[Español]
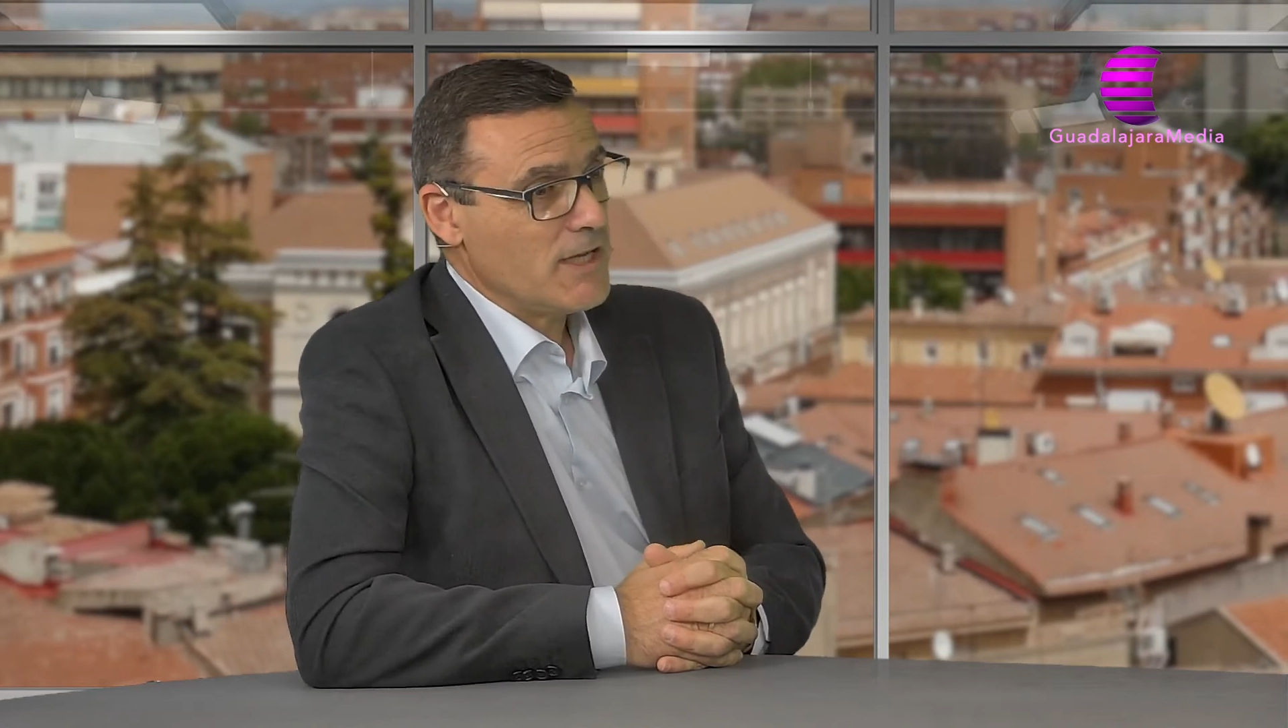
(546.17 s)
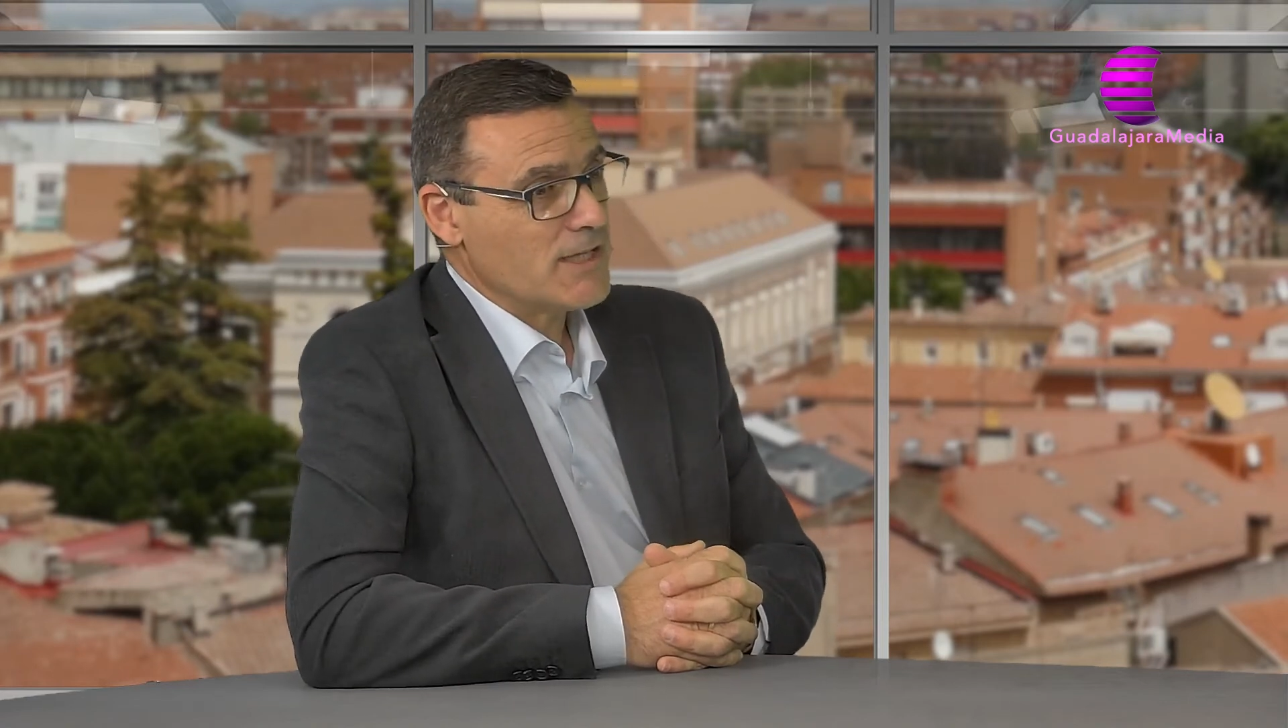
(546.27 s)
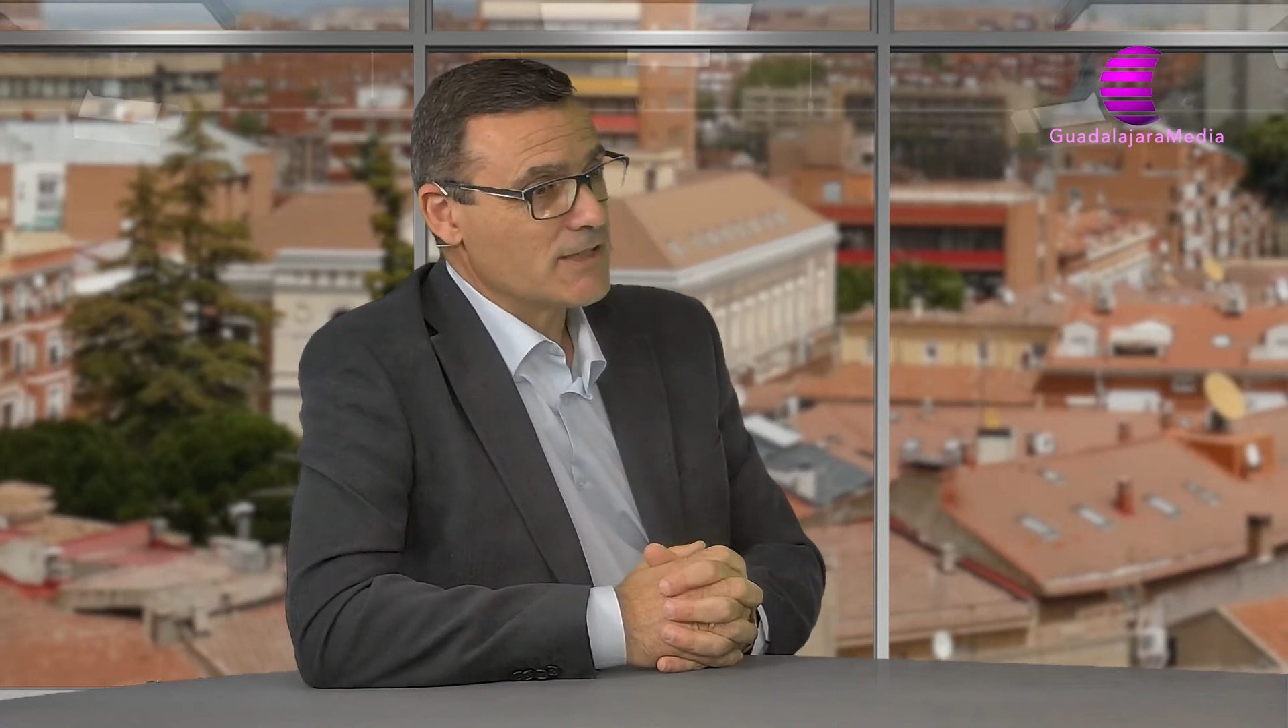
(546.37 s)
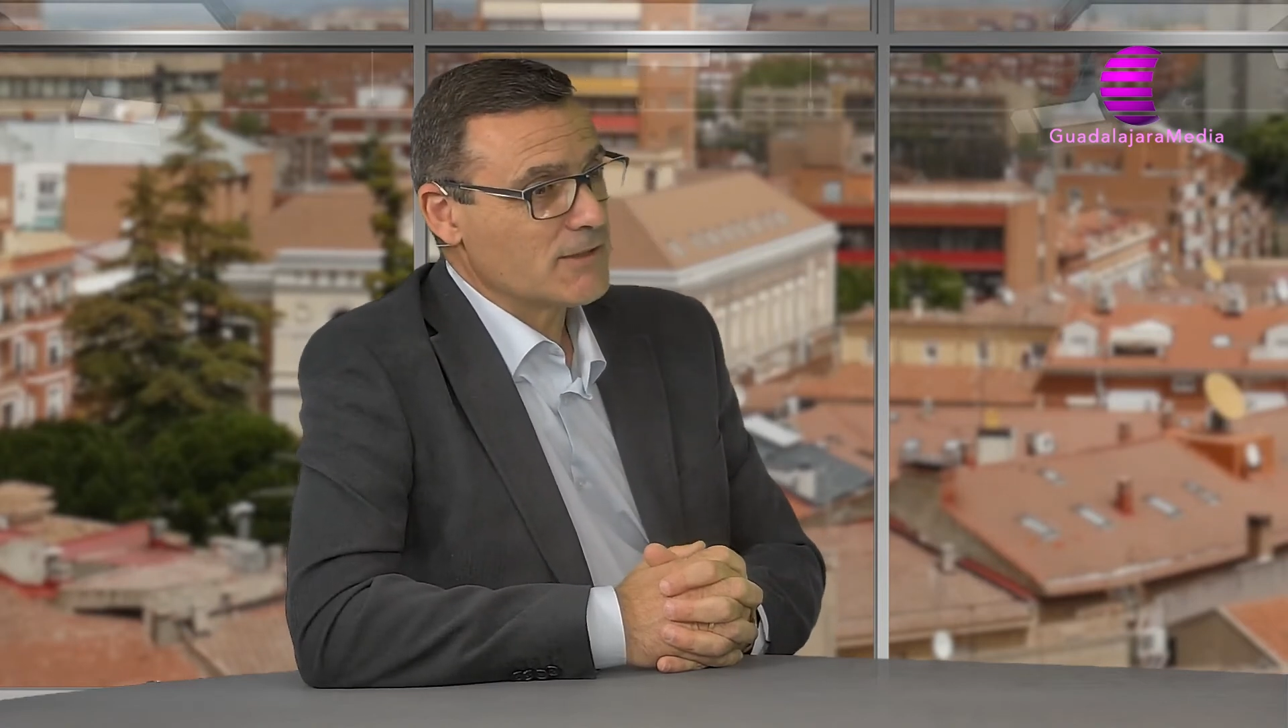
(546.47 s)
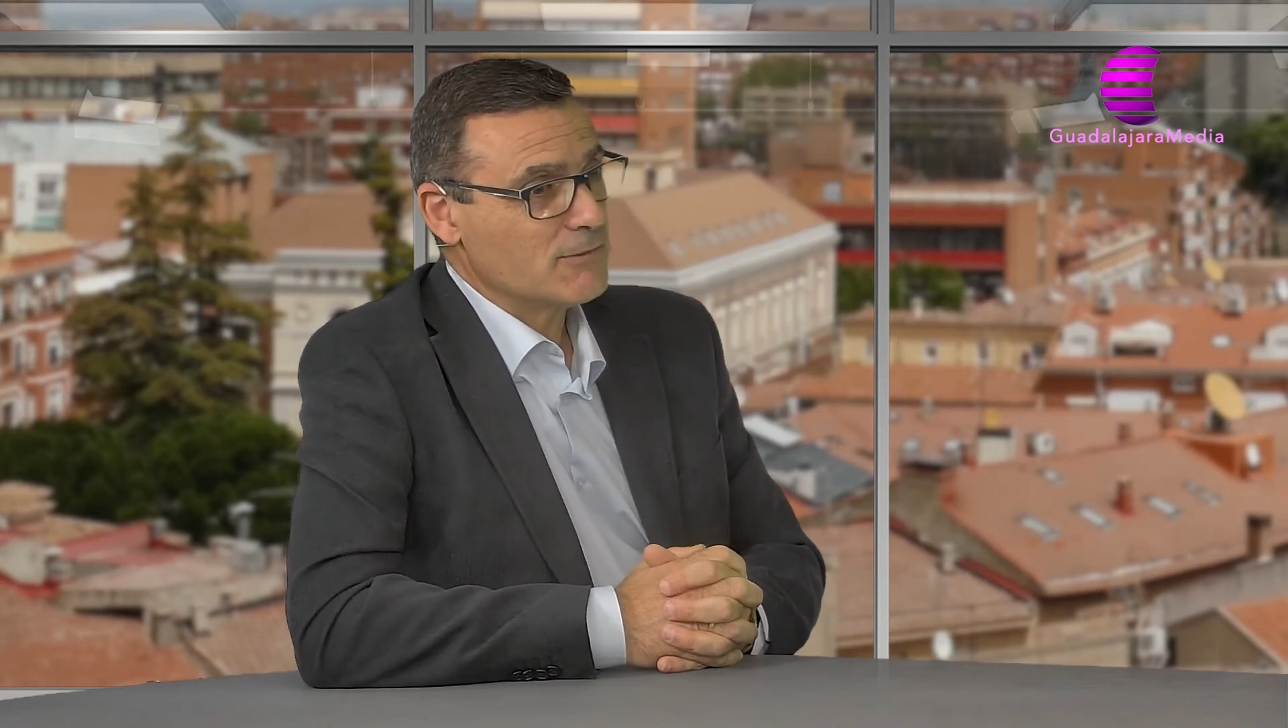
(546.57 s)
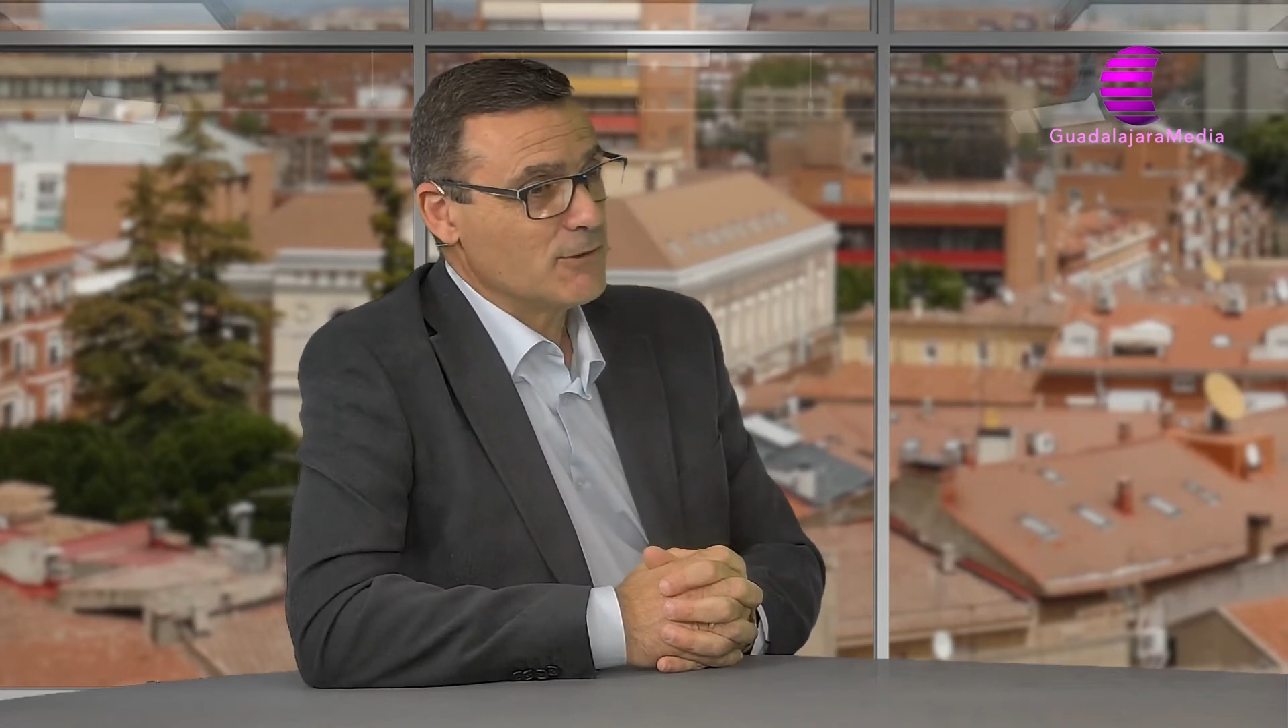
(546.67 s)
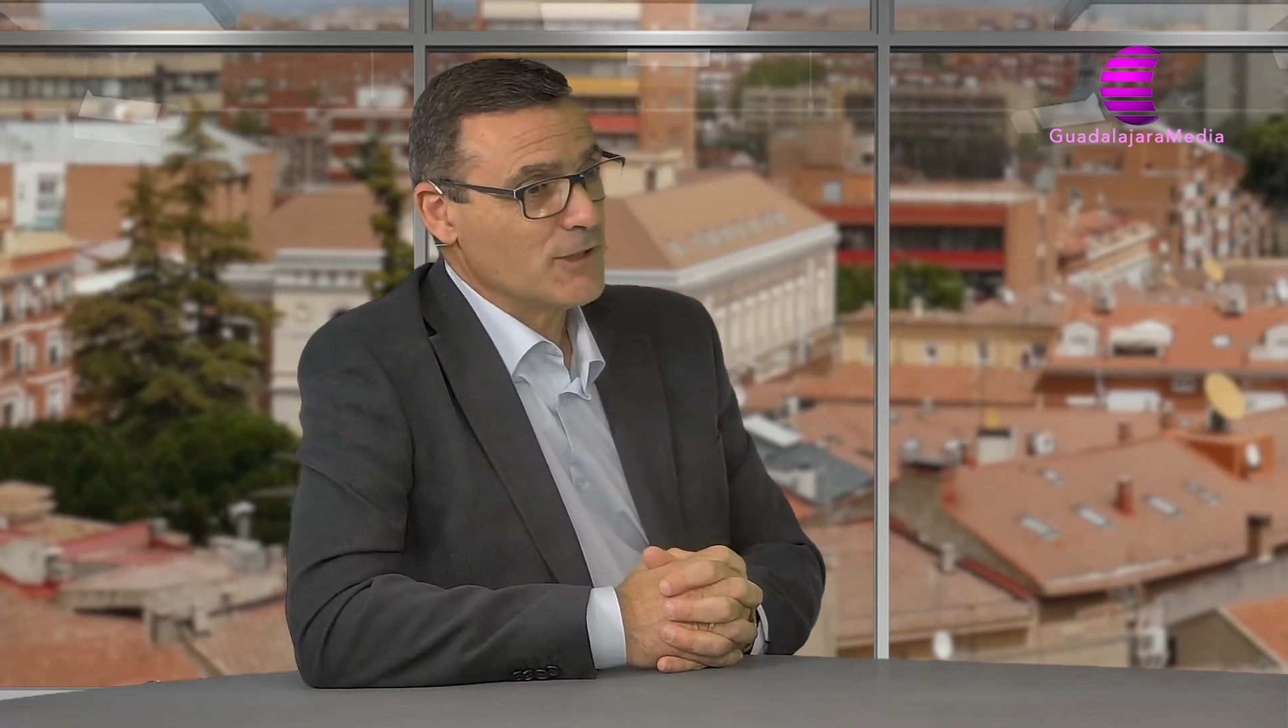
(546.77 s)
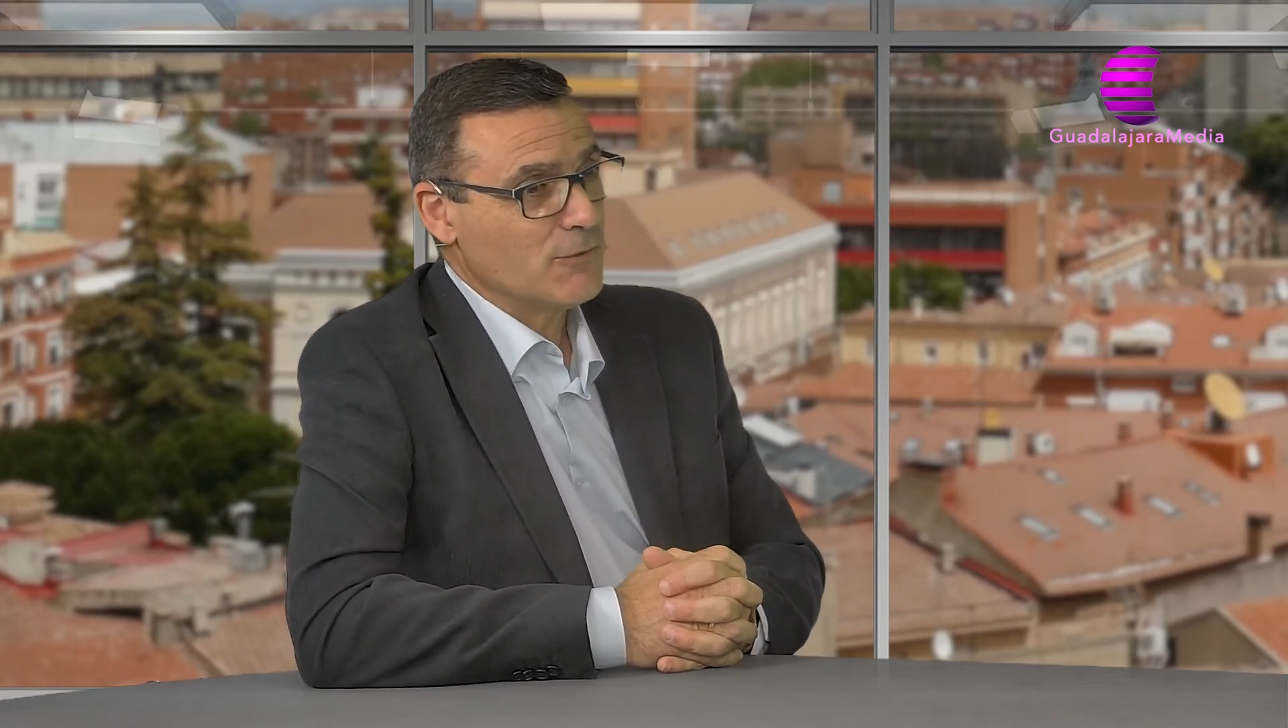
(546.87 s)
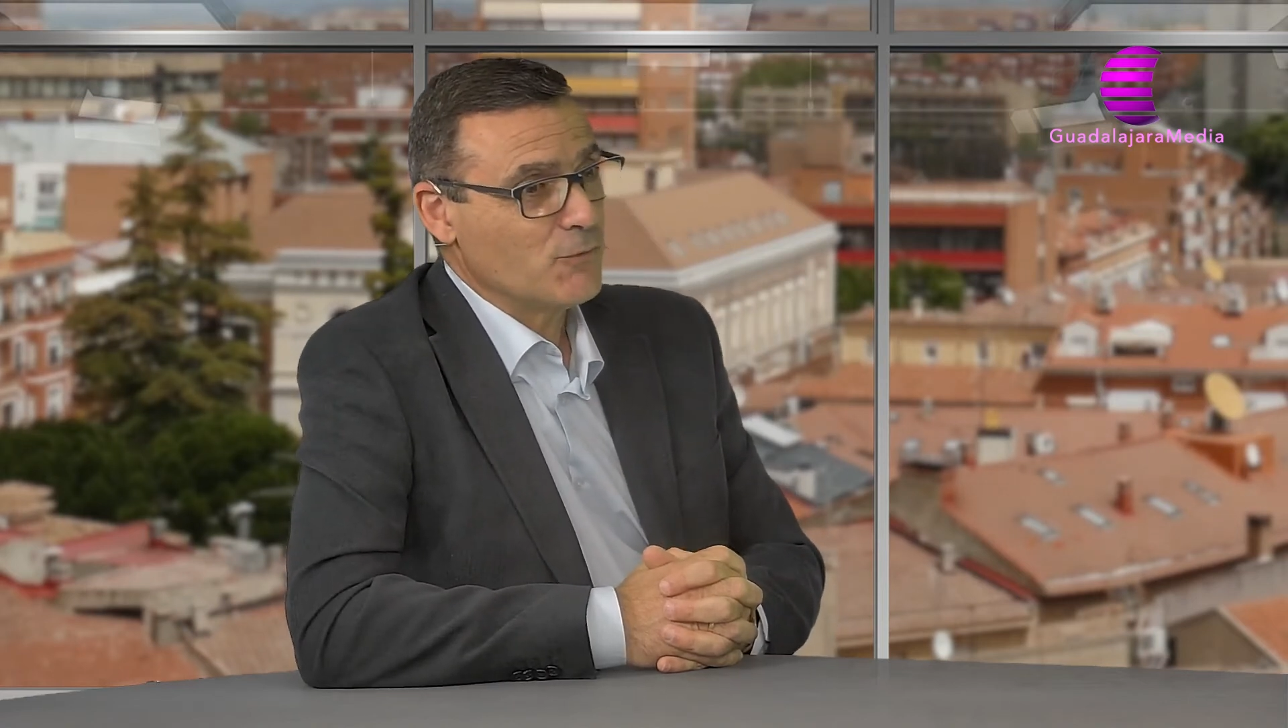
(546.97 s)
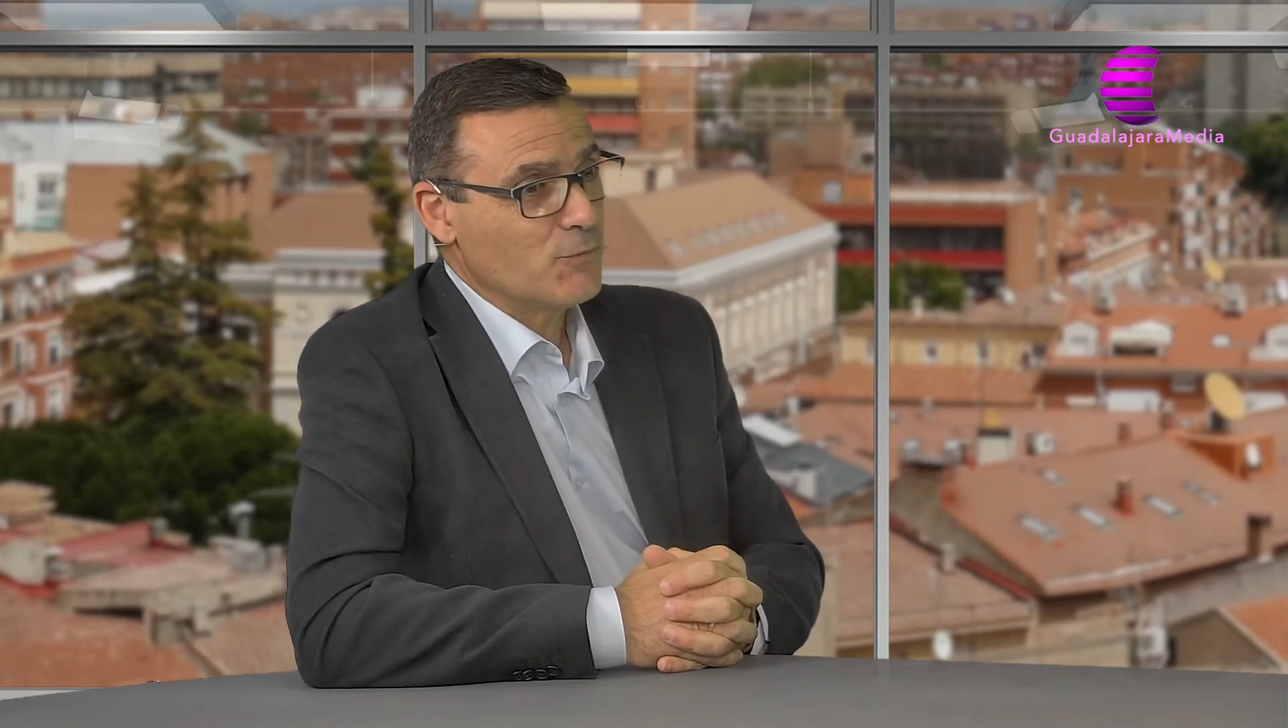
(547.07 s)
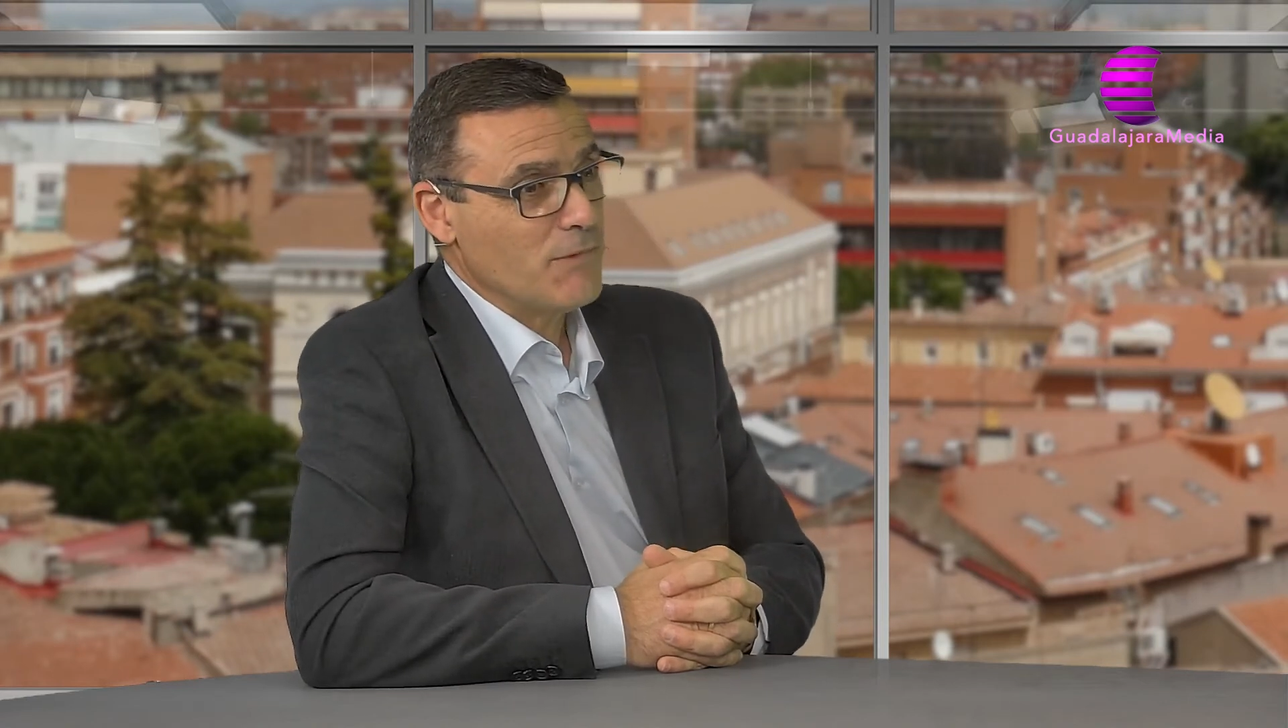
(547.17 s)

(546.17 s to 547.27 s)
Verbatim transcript: es donde